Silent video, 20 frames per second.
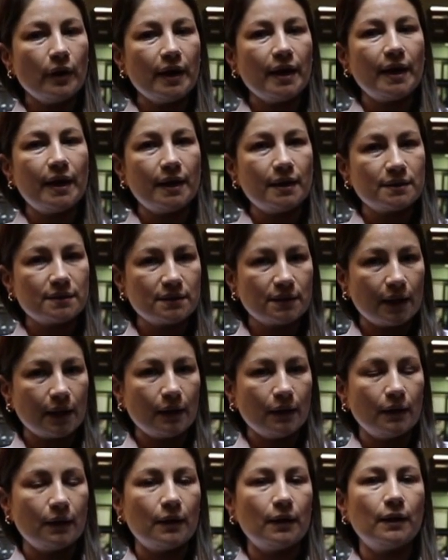
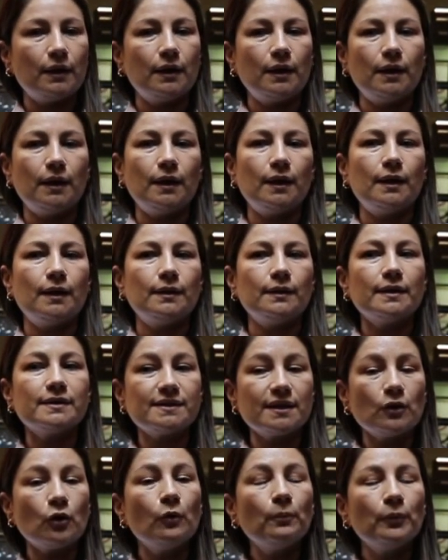este, eh, de
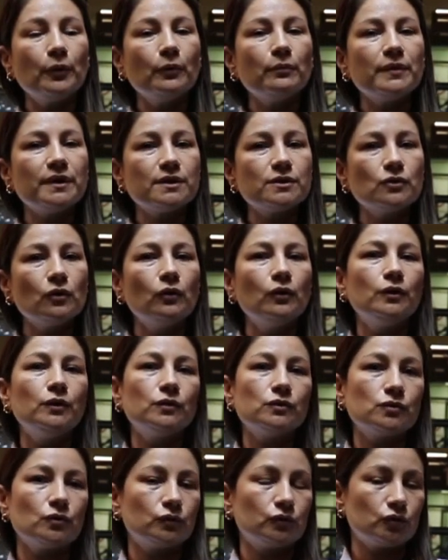este, compromiso,
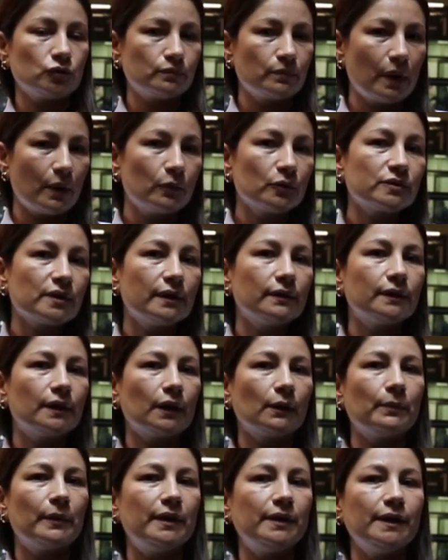nosotros vamos a
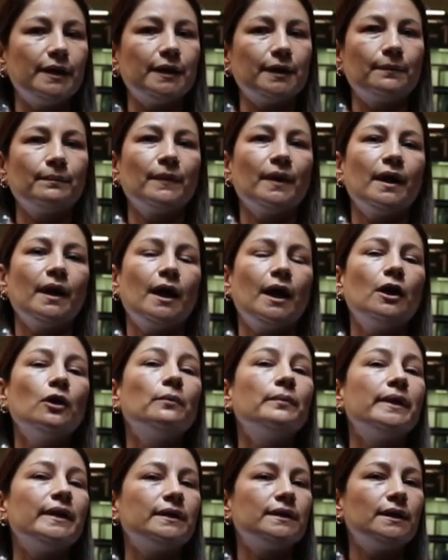intervenir. El
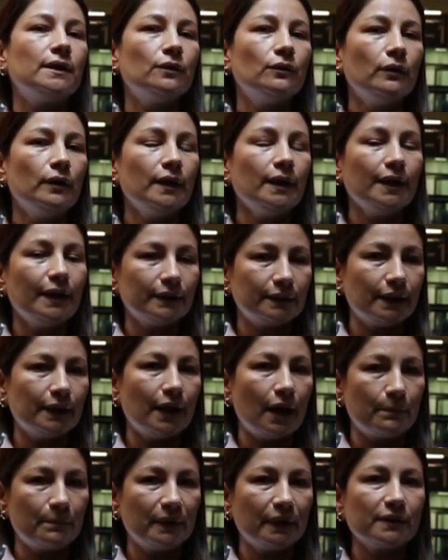objetivo de la
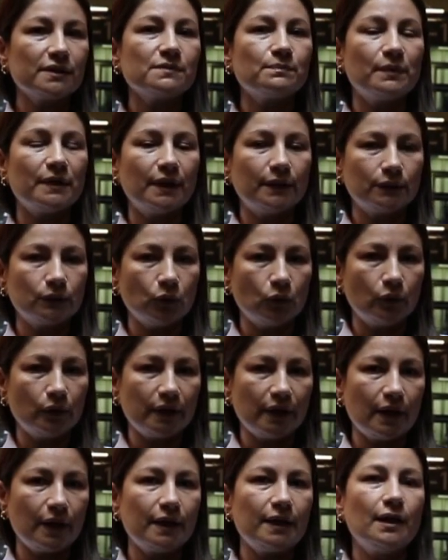terapia
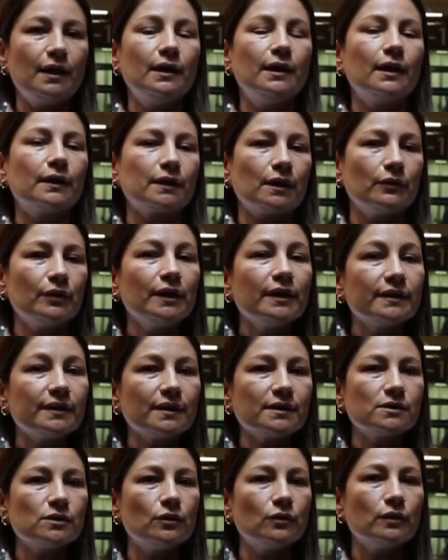respiratoria y de la
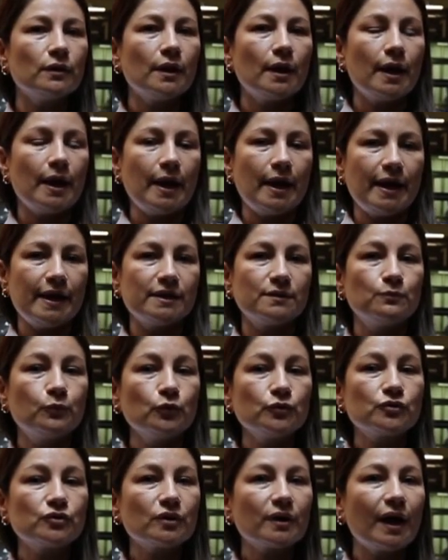rehabilitación es
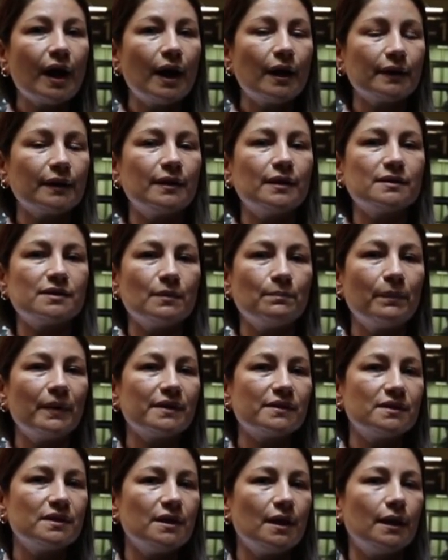buscar que ese
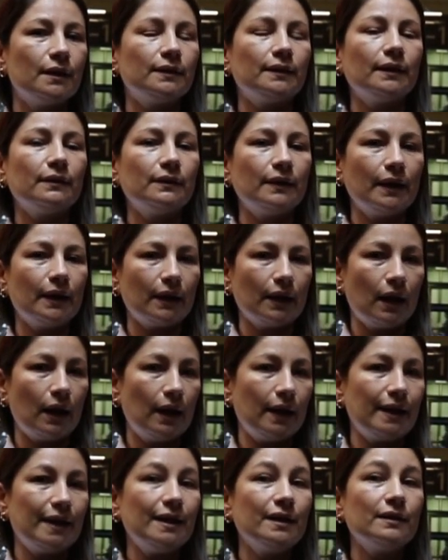paciente
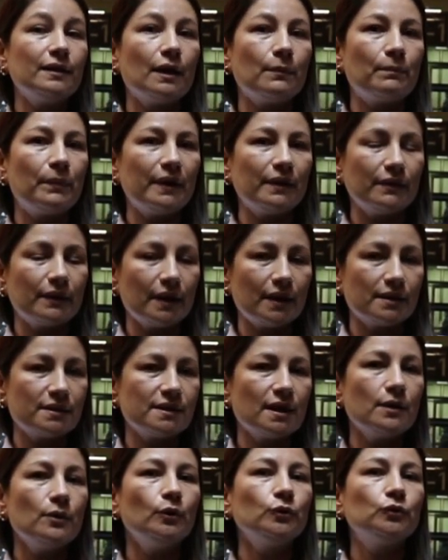tenga
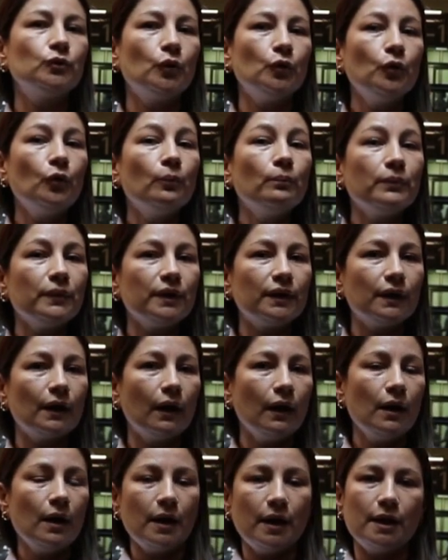independencia y
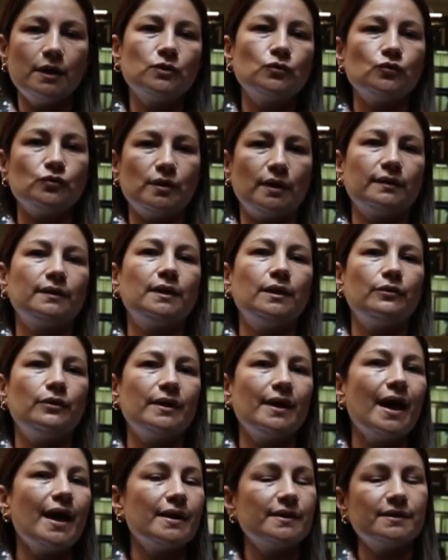autonomía en sus
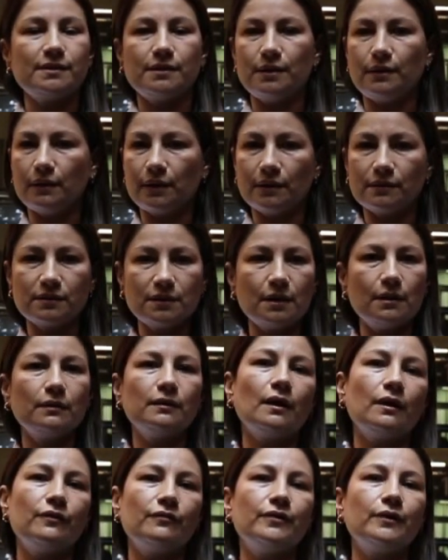actividades sin que
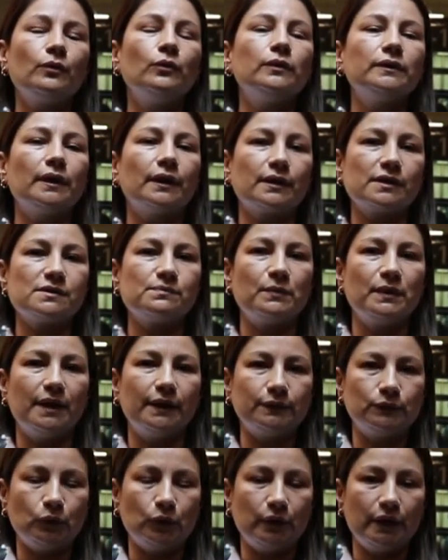sienta dificultad
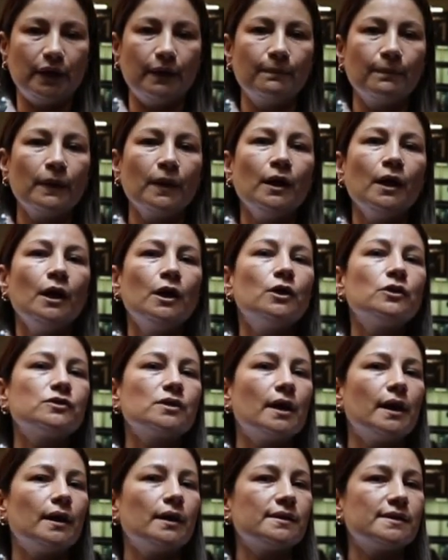respiratoria. Los
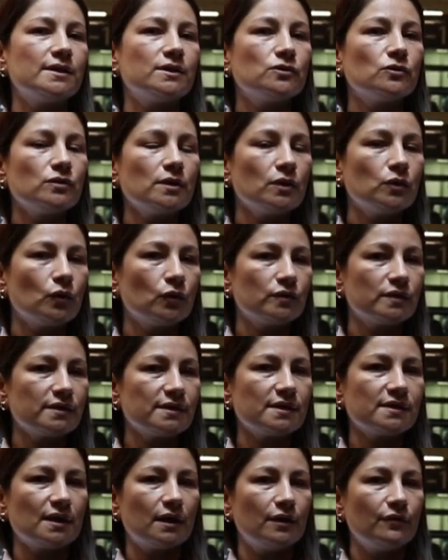ejercicios
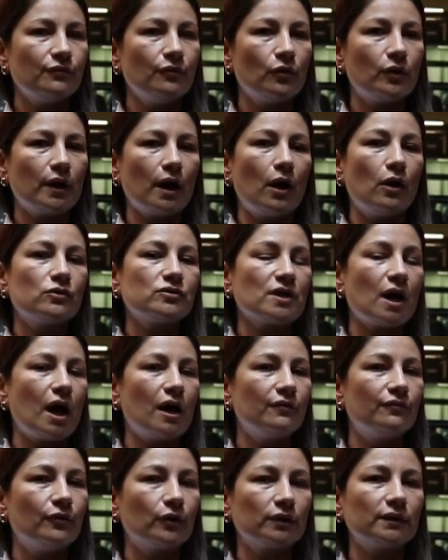entonces están enfocados
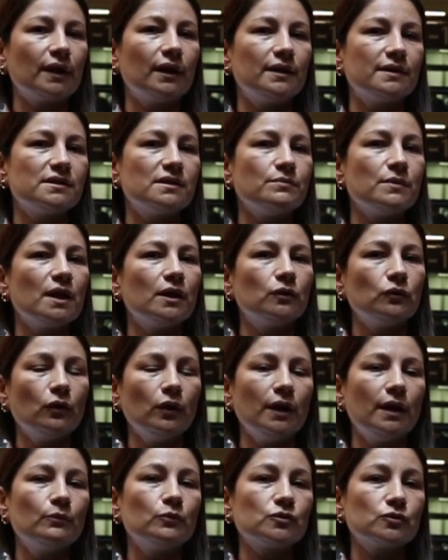al fortalecimiento
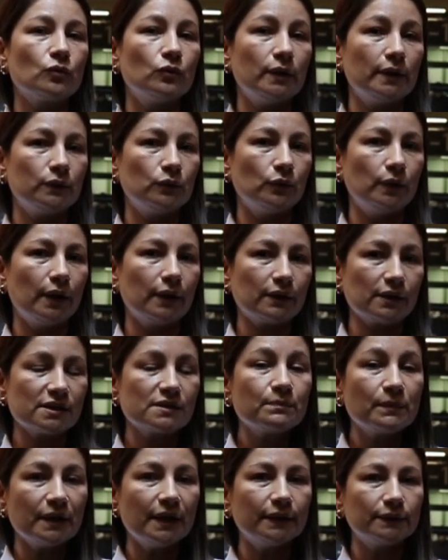de la musculatura
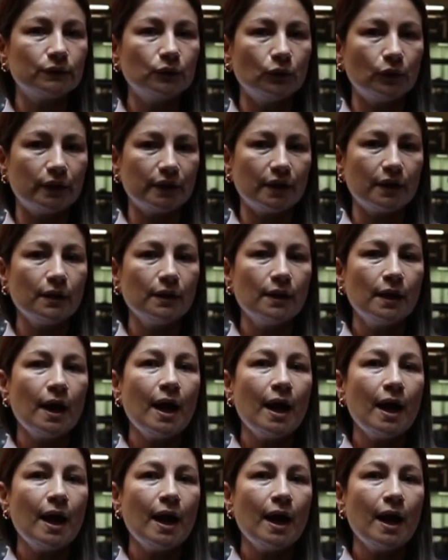respiratoria,